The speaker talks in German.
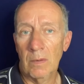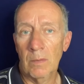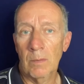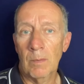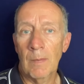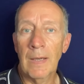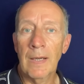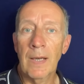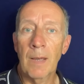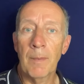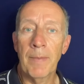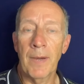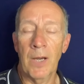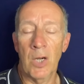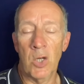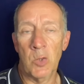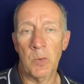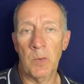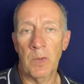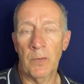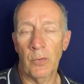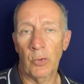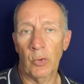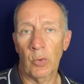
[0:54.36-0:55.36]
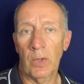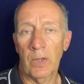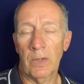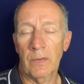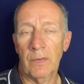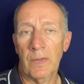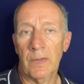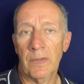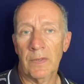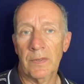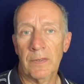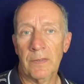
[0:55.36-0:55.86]
Mal ein Beispiel für so
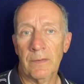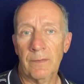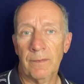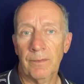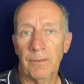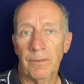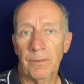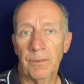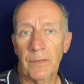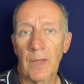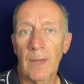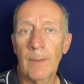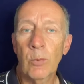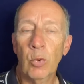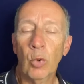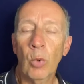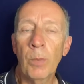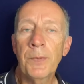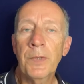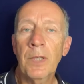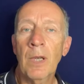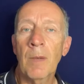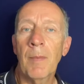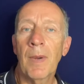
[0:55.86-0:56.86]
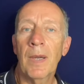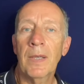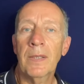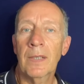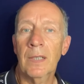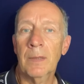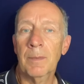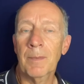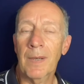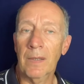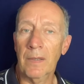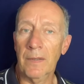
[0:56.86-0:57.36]
etwas. Ein berühmter Mann
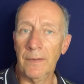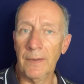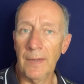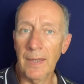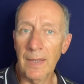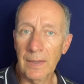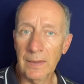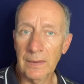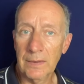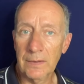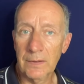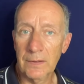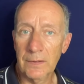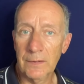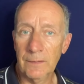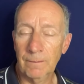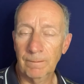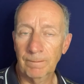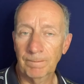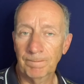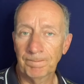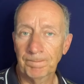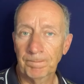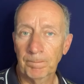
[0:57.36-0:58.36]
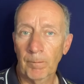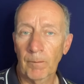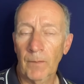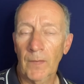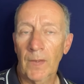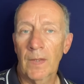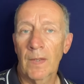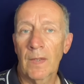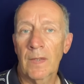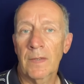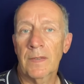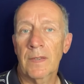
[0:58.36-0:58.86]
hat mal gesagt,
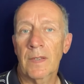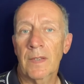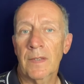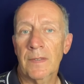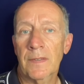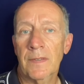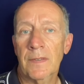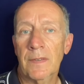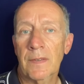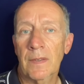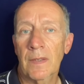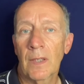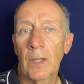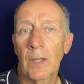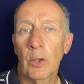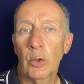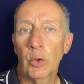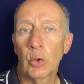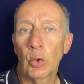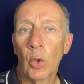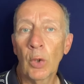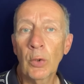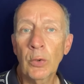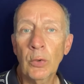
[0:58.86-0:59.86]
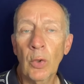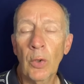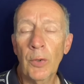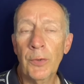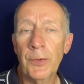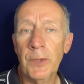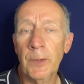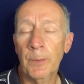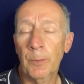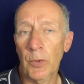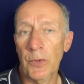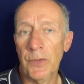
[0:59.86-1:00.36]
dass
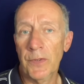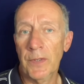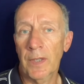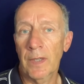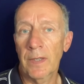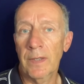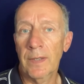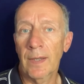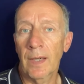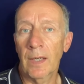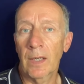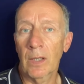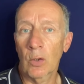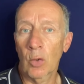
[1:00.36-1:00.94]
99% Prozent aller